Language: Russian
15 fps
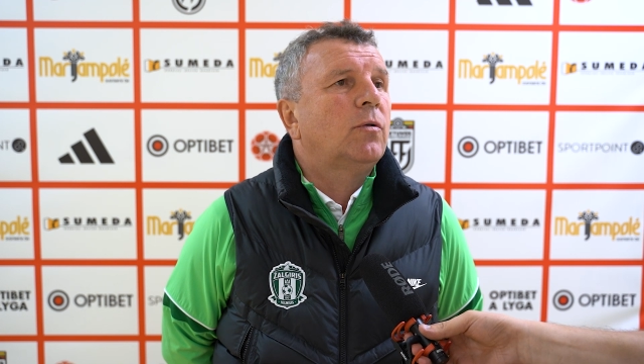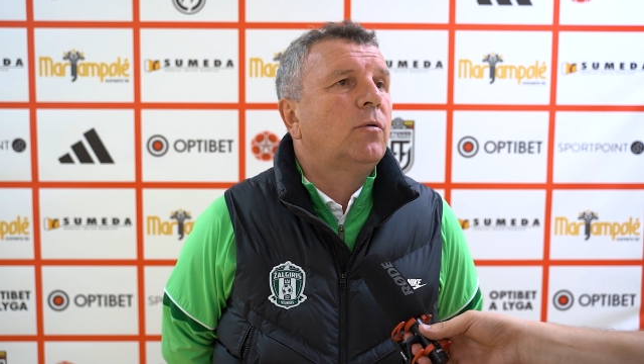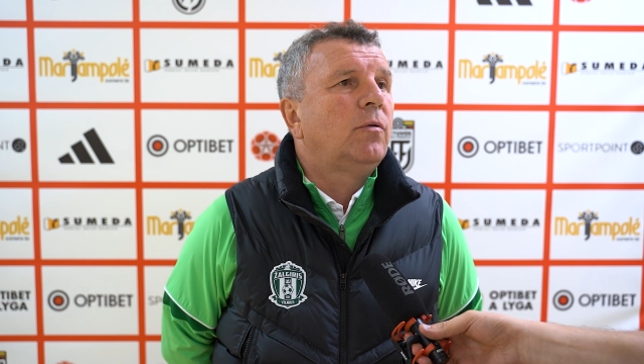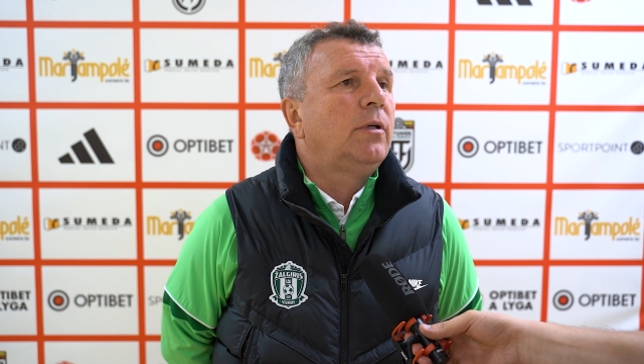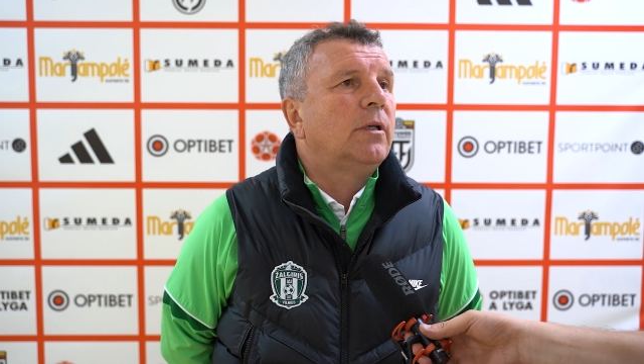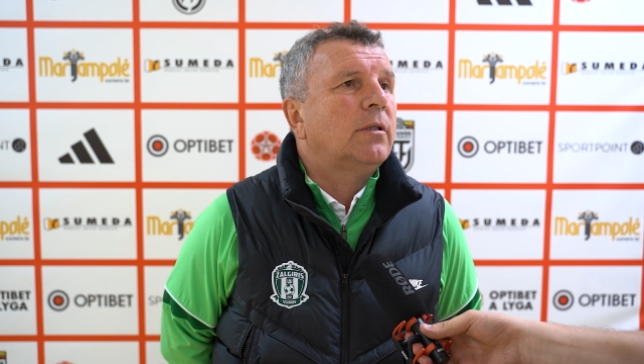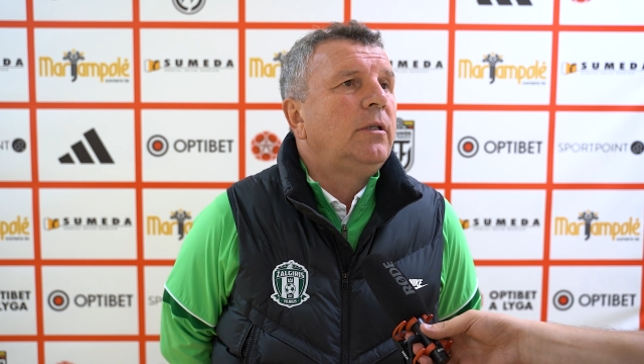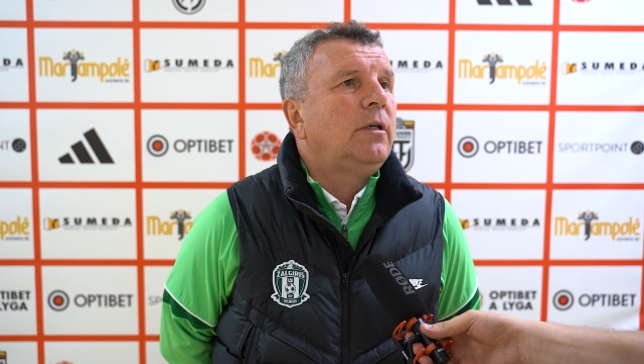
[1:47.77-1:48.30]
что у
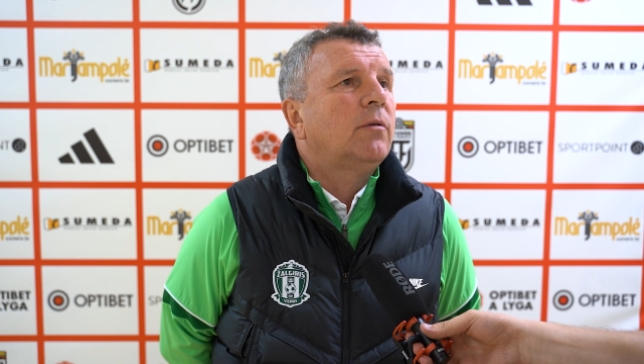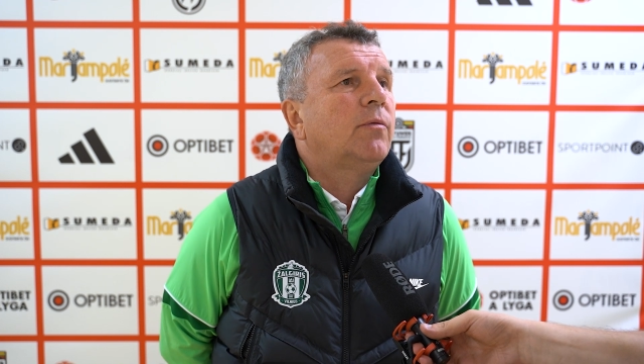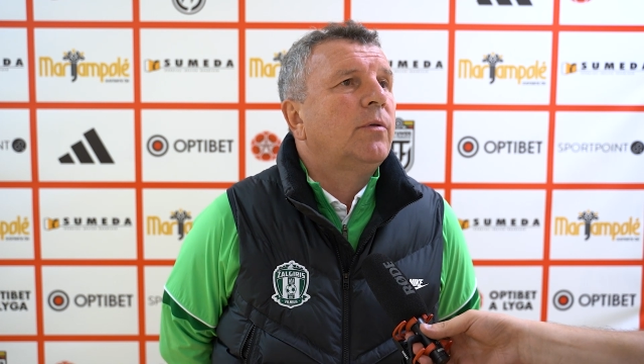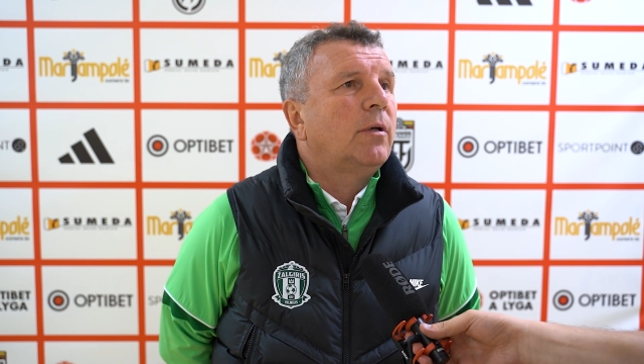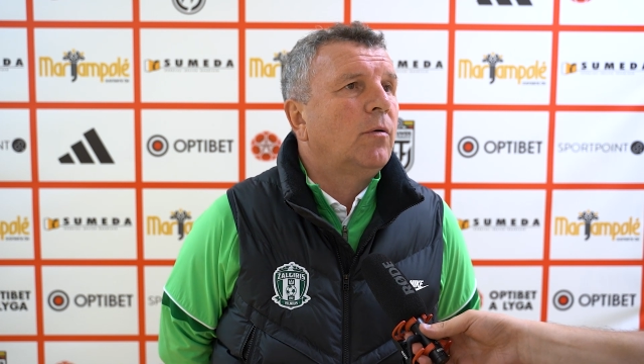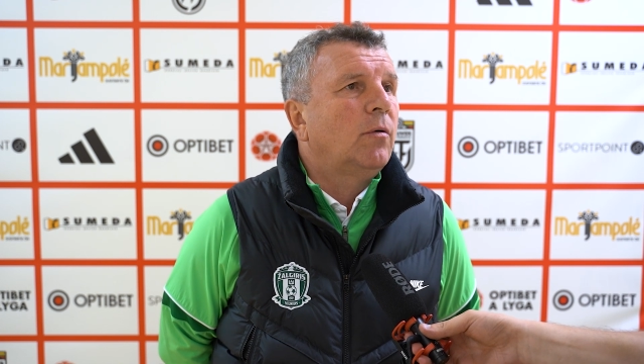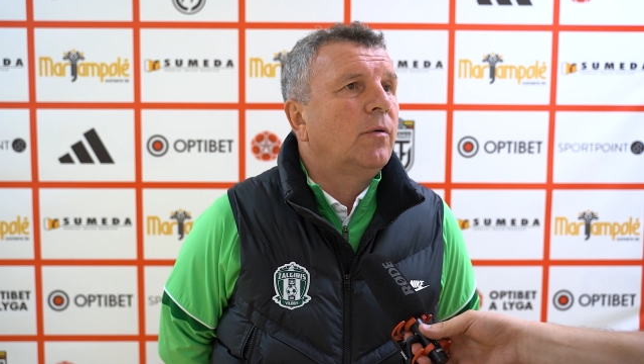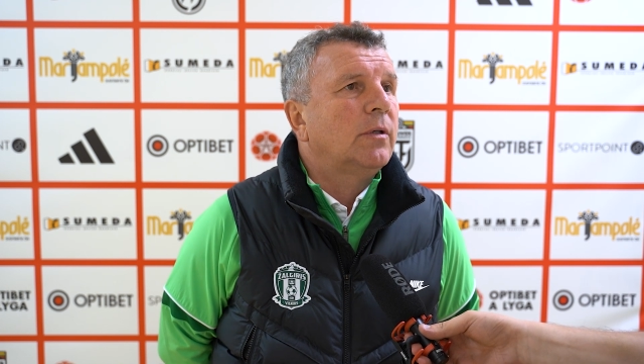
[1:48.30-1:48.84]
нас нет
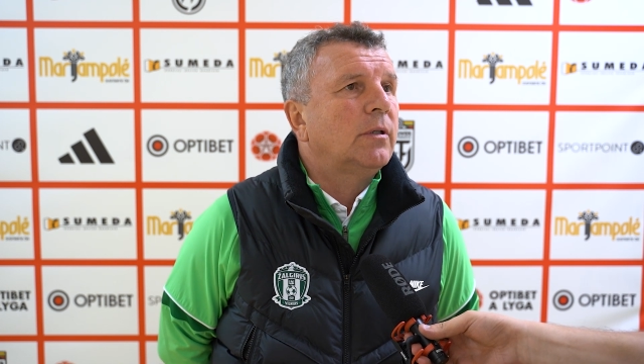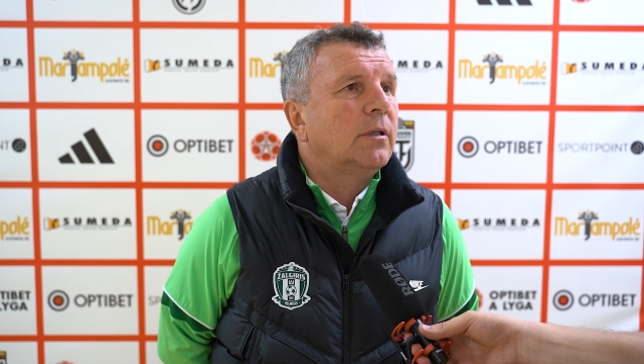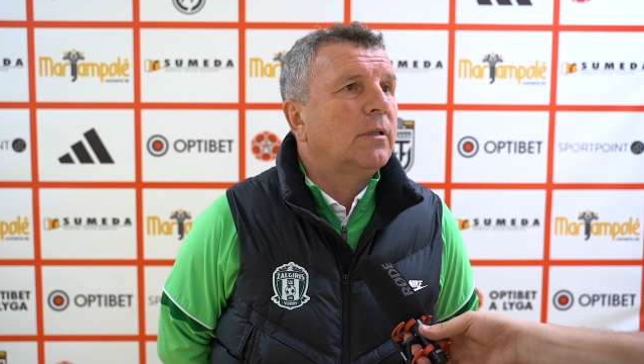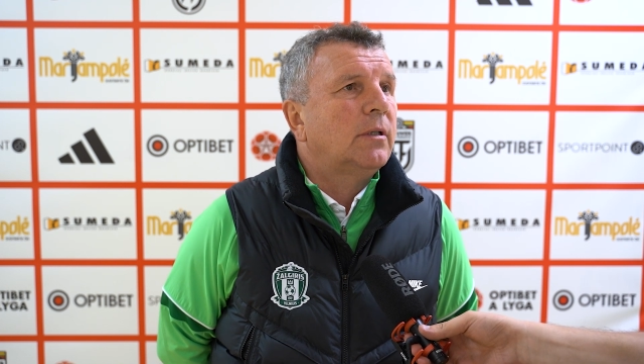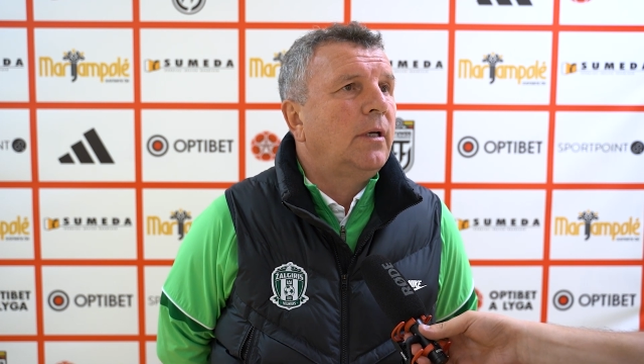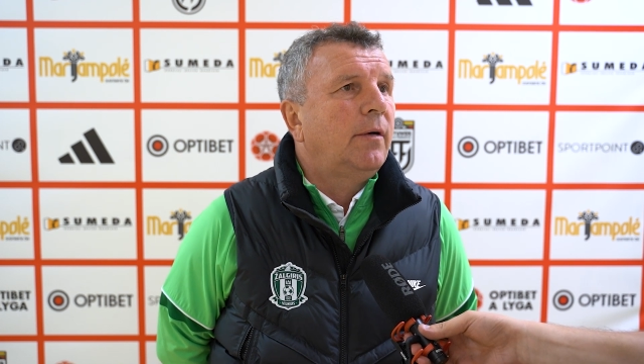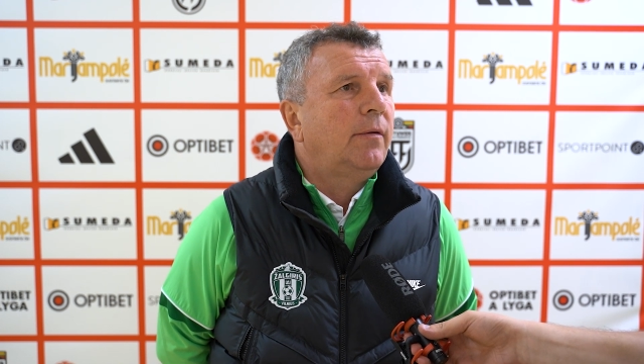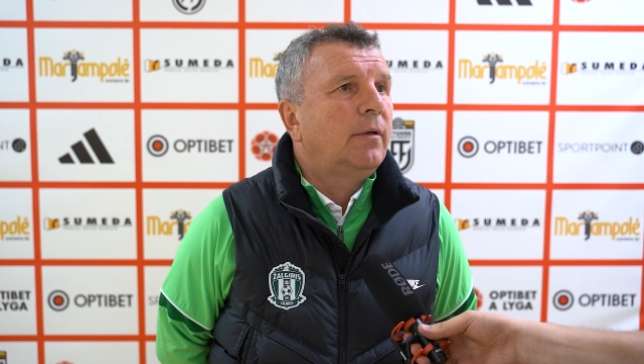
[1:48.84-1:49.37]
второго
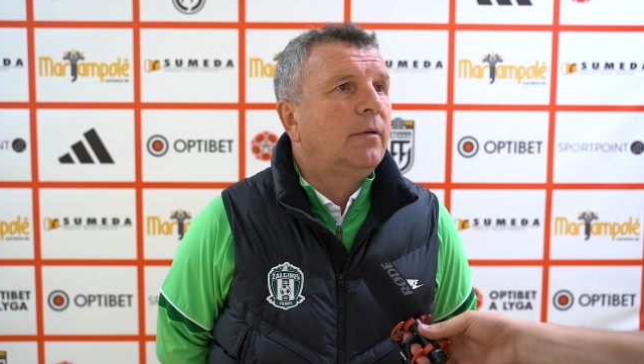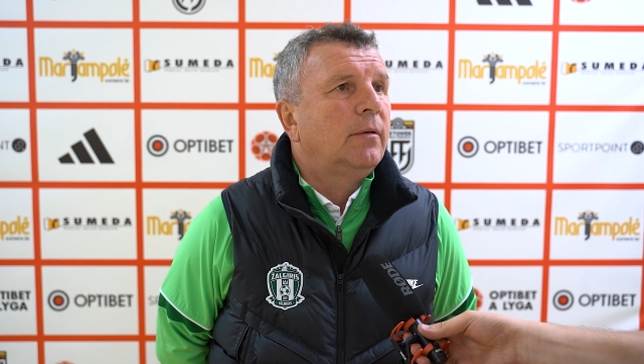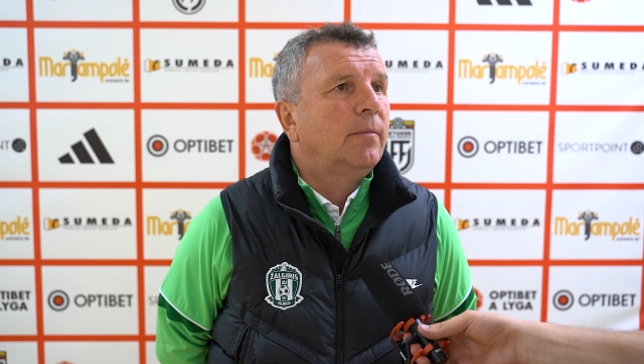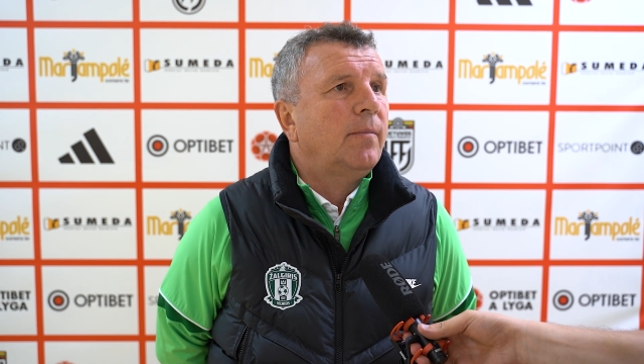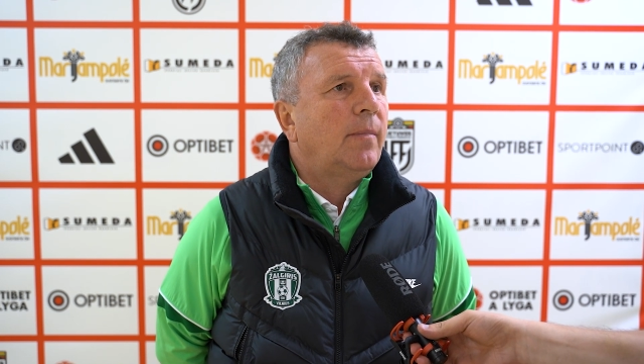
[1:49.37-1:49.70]
состава.